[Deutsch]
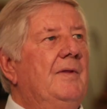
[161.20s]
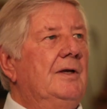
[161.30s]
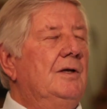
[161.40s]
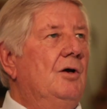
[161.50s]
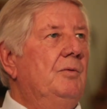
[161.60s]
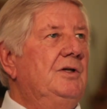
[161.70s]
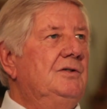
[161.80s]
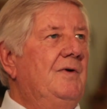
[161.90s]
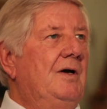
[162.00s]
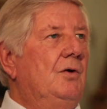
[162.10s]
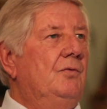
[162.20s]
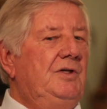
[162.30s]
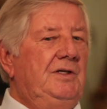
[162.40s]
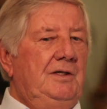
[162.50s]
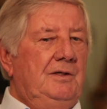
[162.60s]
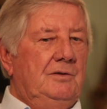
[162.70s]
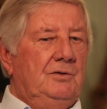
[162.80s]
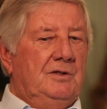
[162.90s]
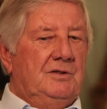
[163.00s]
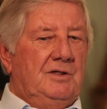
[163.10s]
Na, ich glaube, das war auch wichtig, äh,
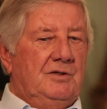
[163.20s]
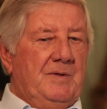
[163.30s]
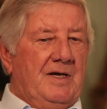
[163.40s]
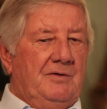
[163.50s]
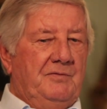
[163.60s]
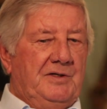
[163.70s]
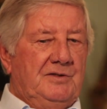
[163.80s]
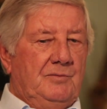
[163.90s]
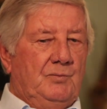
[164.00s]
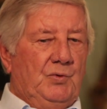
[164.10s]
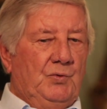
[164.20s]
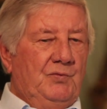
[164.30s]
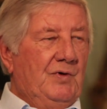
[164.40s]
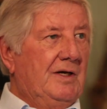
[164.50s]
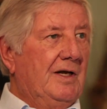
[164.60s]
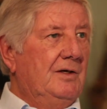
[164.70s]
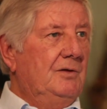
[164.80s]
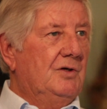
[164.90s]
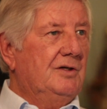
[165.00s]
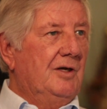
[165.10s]
dass ich erstmal handfesten Beruf erlerne
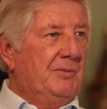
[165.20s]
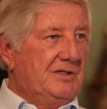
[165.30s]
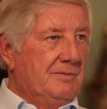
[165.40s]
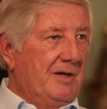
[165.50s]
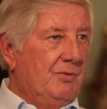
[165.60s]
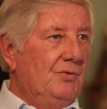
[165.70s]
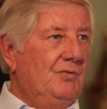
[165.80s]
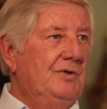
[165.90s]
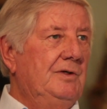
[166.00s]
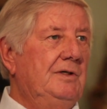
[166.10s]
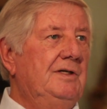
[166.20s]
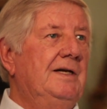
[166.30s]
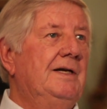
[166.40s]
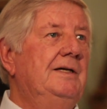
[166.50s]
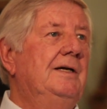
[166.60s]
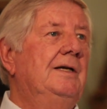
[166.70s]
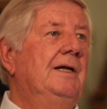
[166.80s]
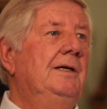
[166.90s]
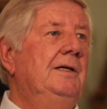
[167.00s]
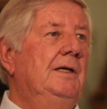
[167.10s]
oder ich habe ja zwei Berufe hintereinander
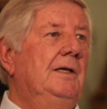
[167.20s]
erlernt